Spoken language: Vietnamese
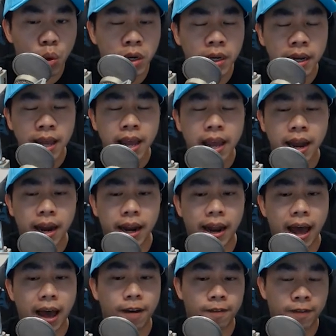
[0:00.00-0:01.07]
Wood
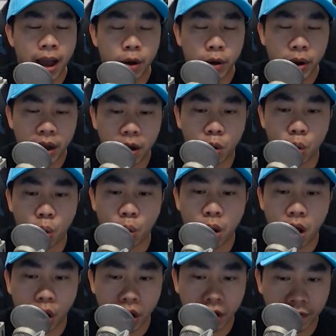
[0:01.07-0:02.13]
là founder của
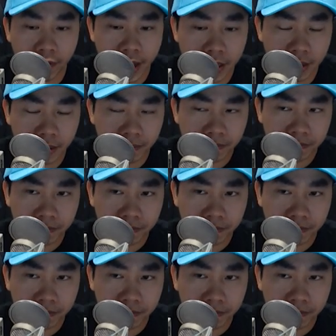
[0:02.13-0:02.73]
All Invest.